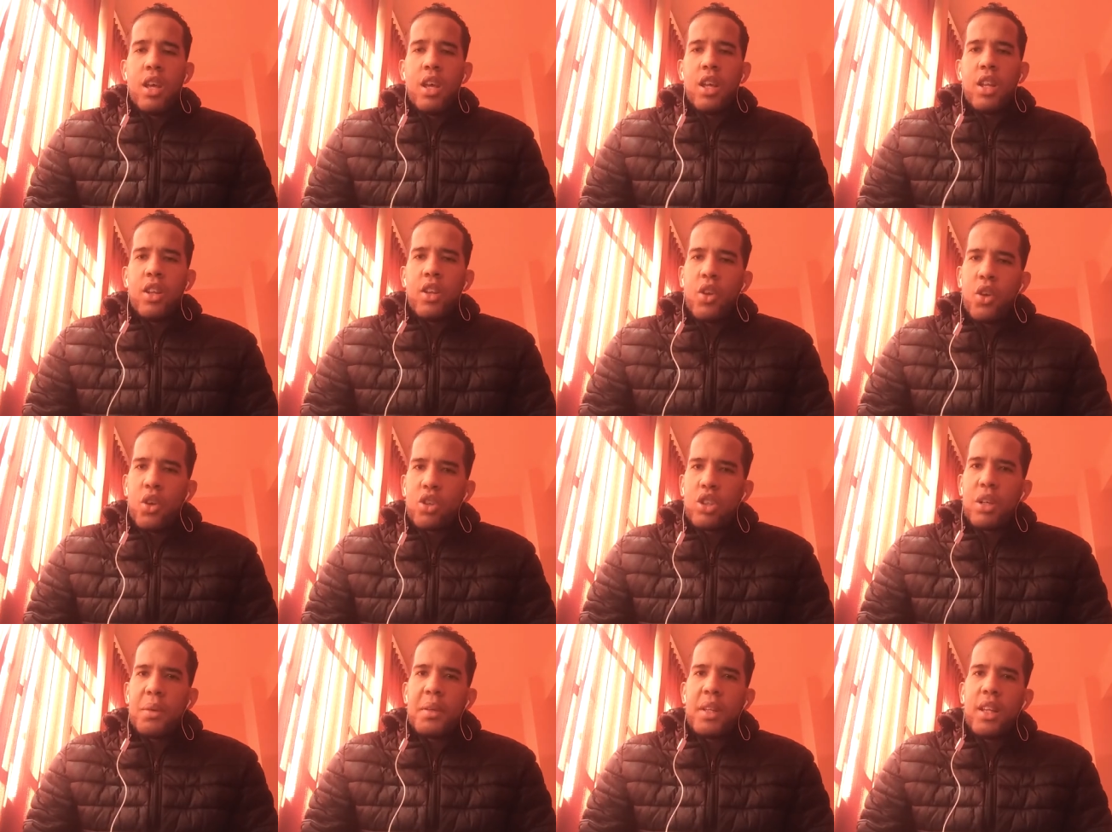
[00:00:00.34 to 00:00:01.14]

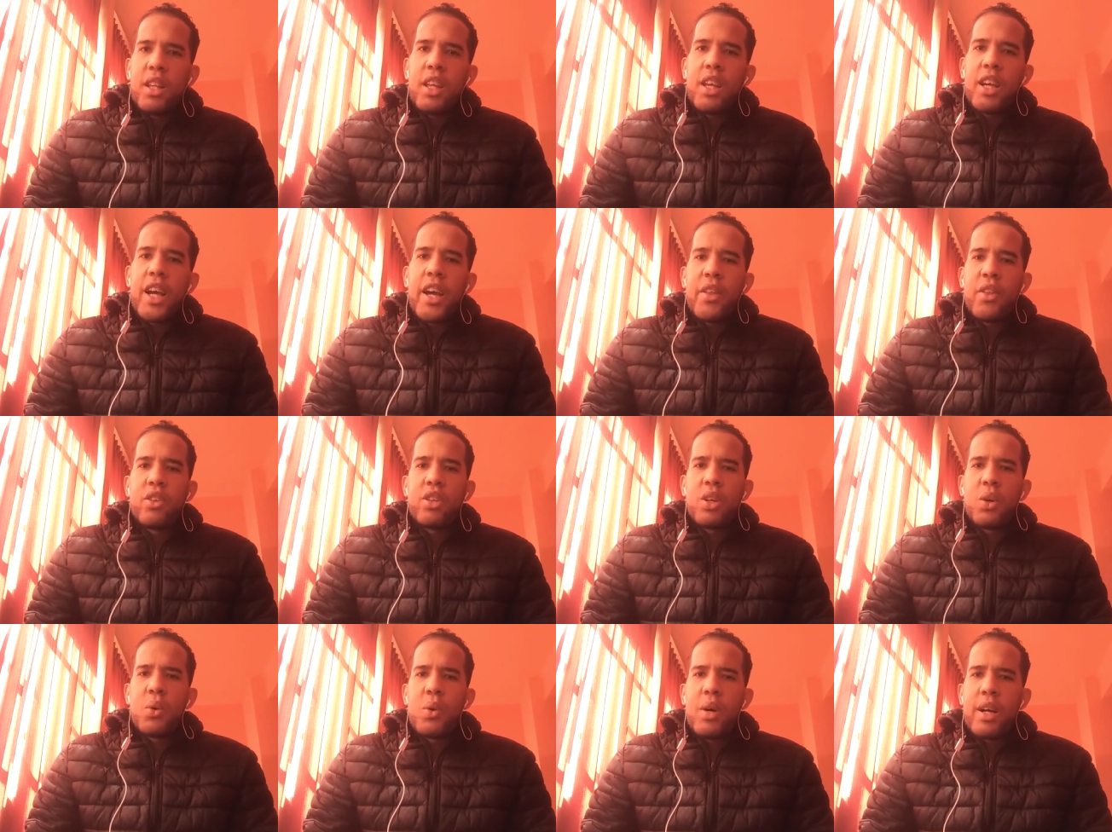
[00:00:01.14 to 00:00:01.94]
Dios te bendiga y
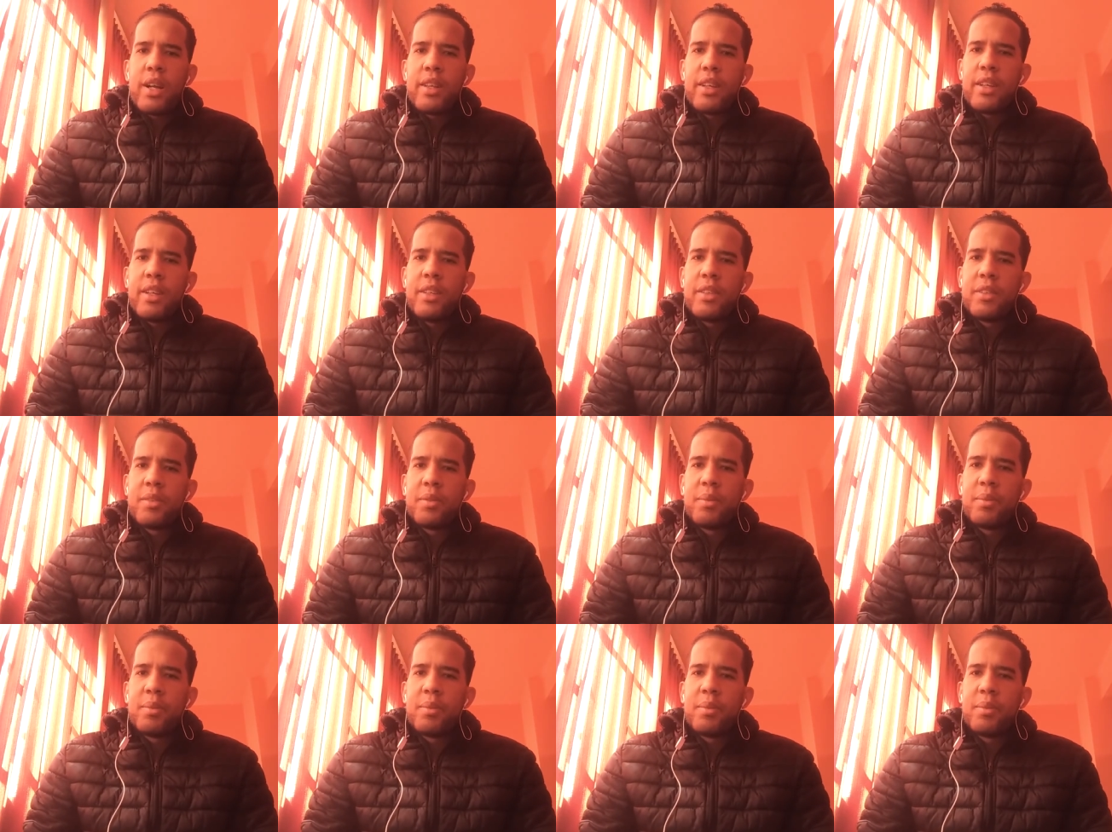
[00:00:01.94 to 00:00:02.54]
Dios te guarde.